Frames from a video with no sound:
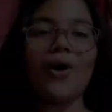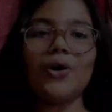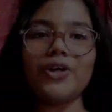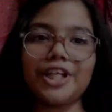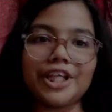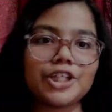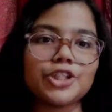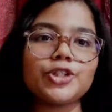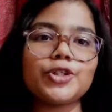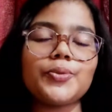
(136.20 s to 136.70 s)

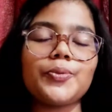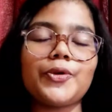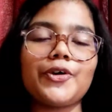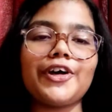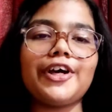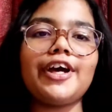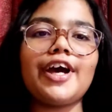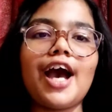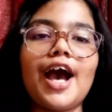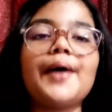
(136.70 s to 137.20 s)
অনেক
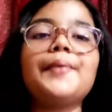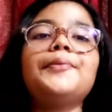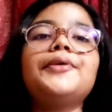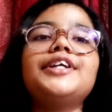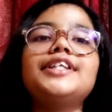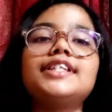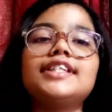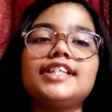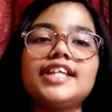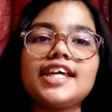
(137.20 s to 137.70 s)
সময় আমরা
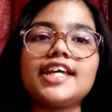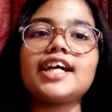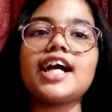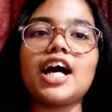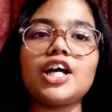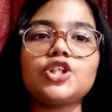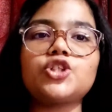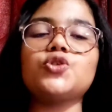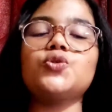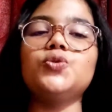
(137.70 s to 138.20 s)
যেই
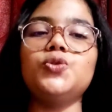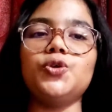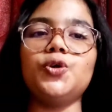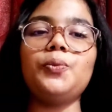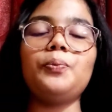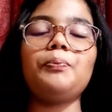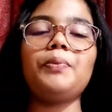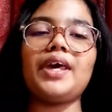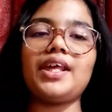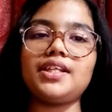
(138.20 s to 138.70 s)
কাজগুলো
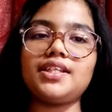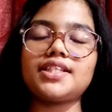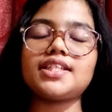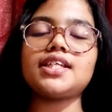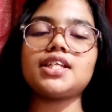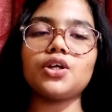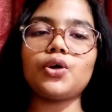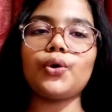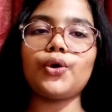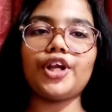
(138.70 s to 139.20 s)

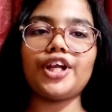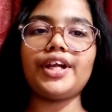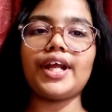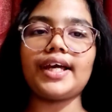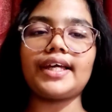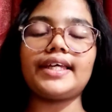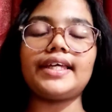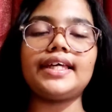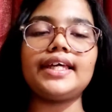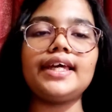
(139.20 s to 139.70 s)
পেন্ডিং করে
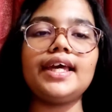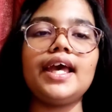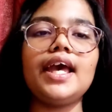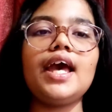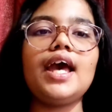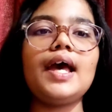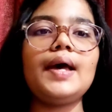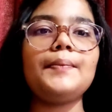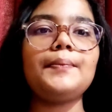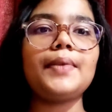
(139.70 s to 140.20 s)
রাখি
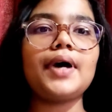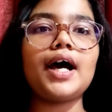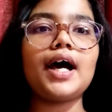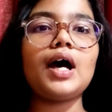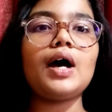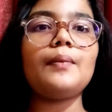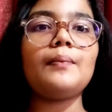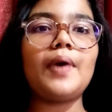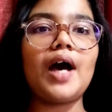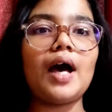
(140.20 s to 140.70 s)
বা
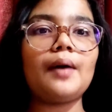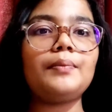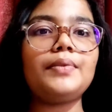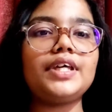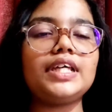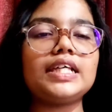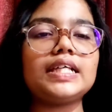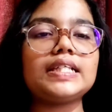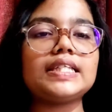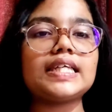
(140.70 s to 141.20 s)

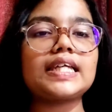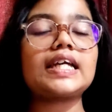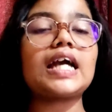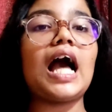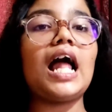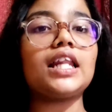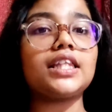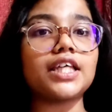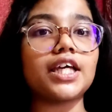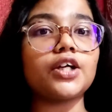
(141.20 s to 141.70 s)
ভাবি যে
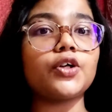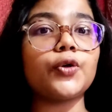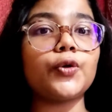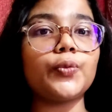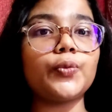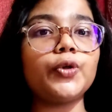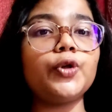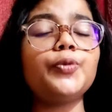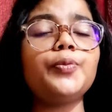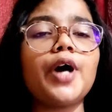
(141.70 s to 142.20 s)
কালকে
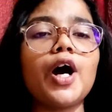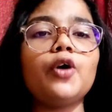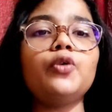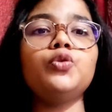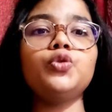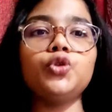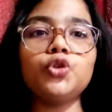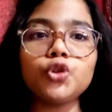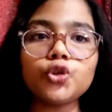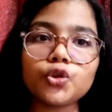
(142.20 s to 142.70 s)
করব বা
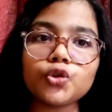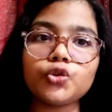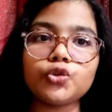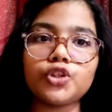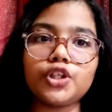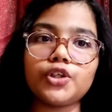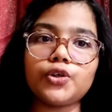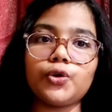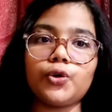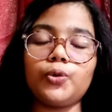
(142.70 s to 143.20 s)
অন্য কোনো
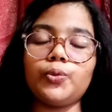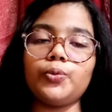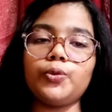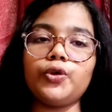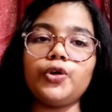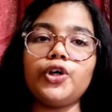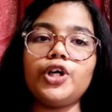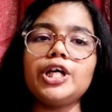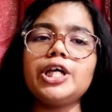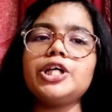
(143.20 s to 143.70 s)
দিন করব
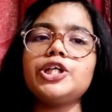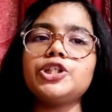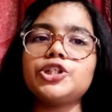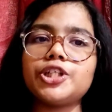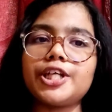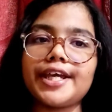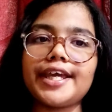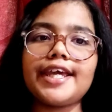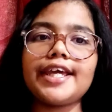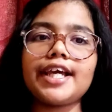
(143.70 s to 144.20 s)

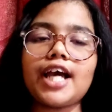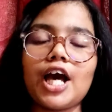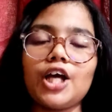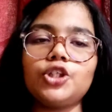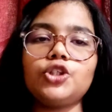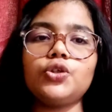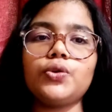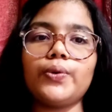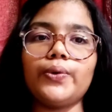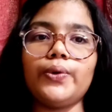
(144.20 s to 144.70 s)
সেই
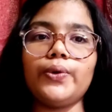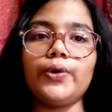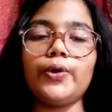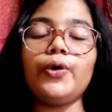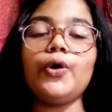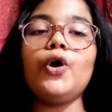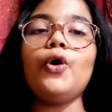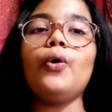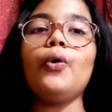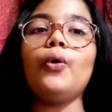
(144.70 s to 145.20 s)
কাজগুলো
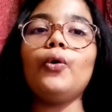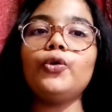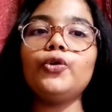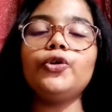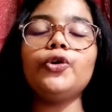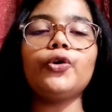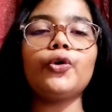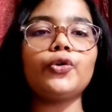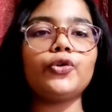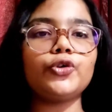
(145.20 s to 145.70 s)

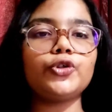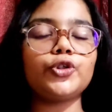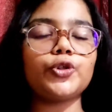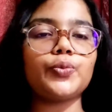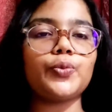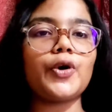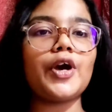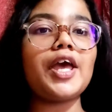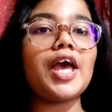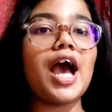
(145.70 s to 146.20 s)
অন্য কোনো
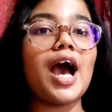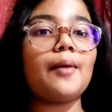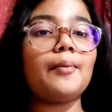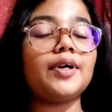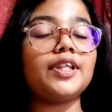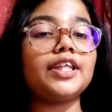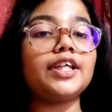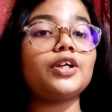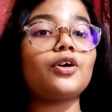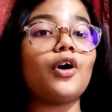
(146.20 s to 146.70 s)
সময়
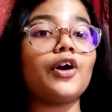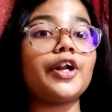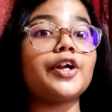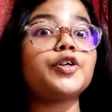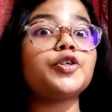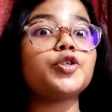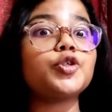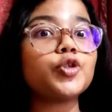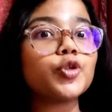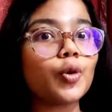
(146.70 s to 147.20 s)
আমাদের
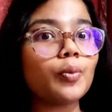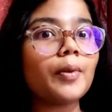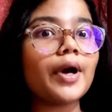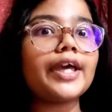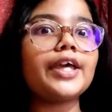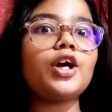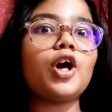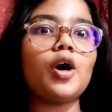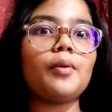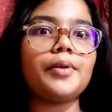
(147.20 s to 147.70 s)
করার
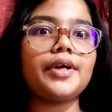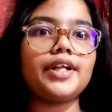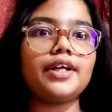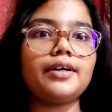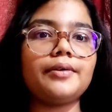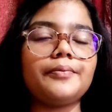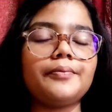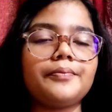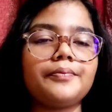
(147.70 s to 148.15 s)
সময়ই হবে না